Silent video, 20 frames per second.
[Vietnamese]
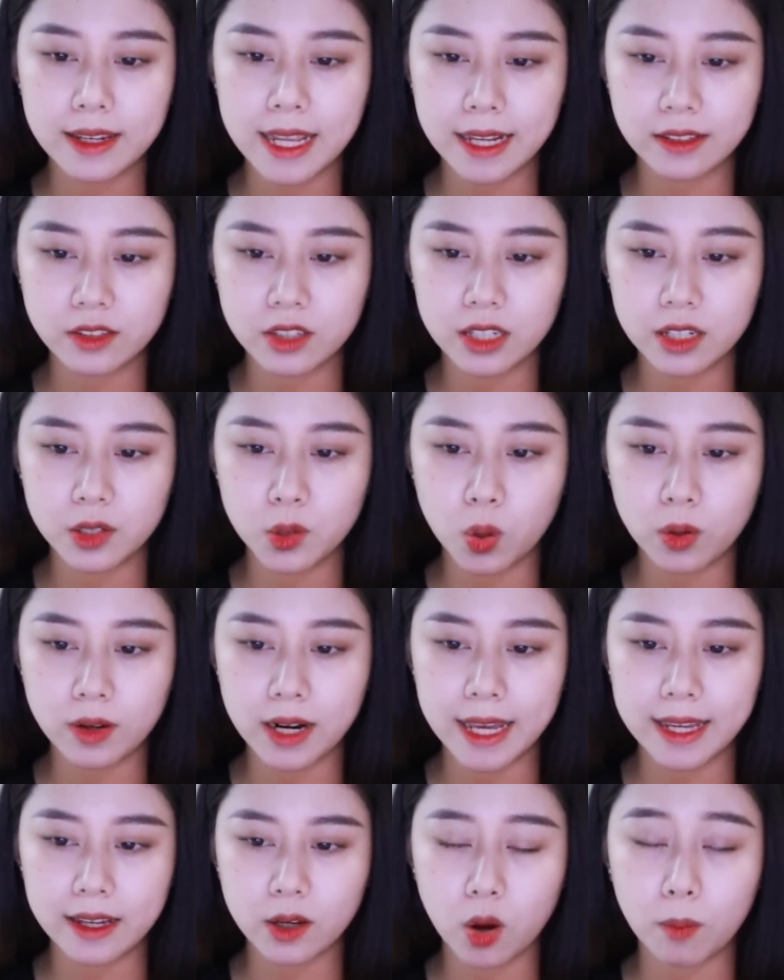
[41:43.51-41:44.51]
nhà chị đồ
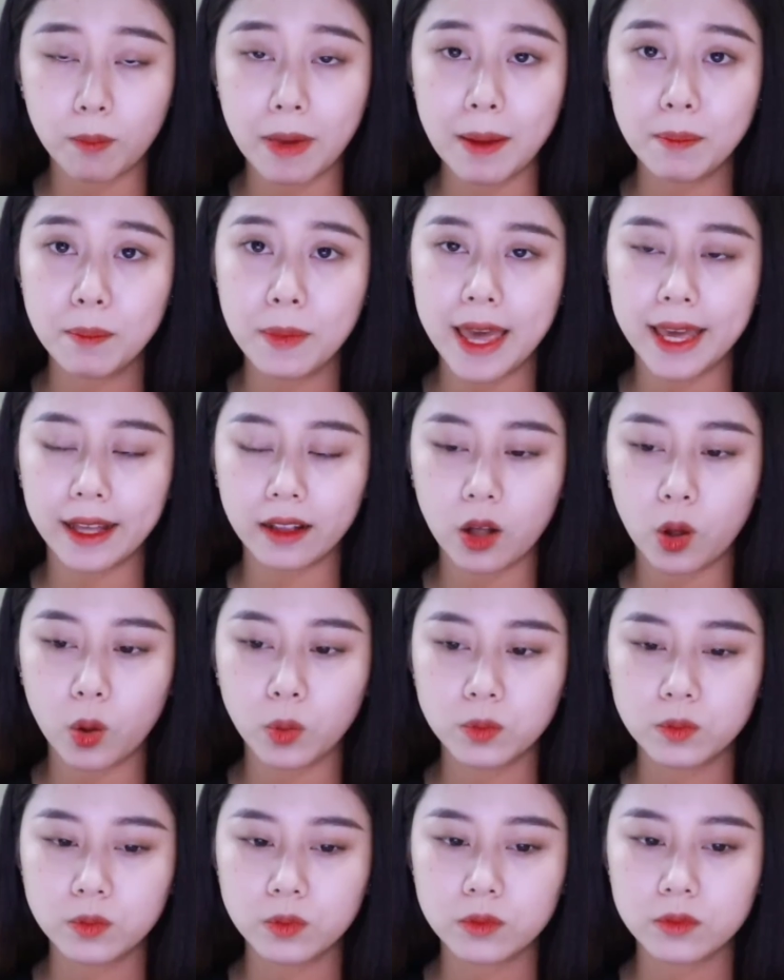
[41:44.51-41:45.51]
này còn bám mẹ
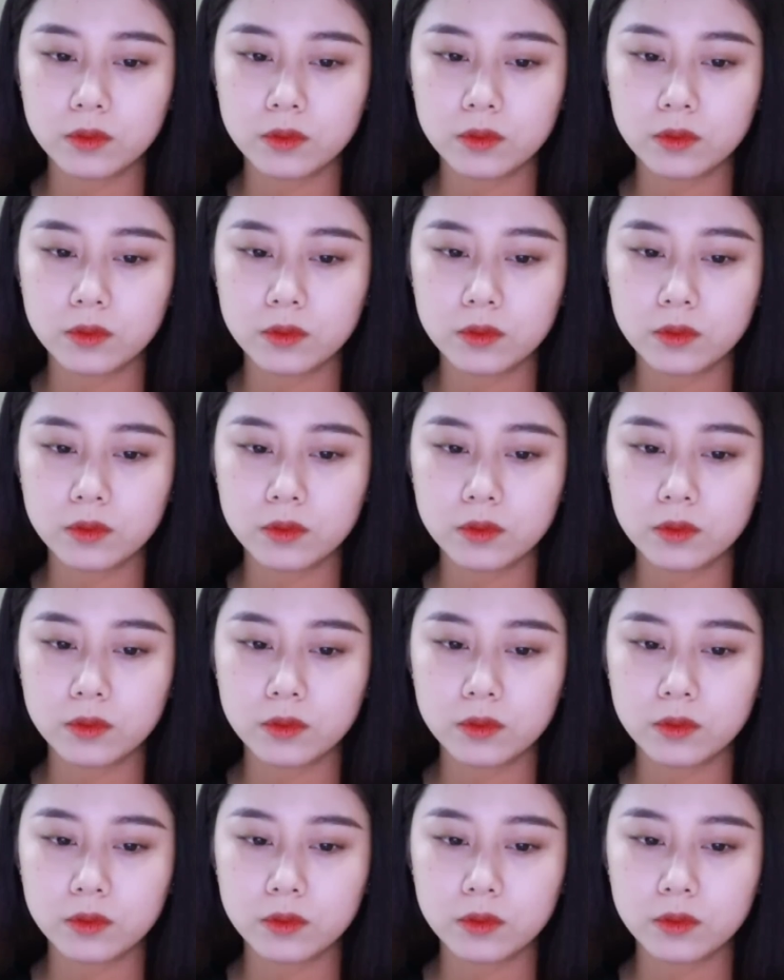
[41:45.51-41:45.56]
không?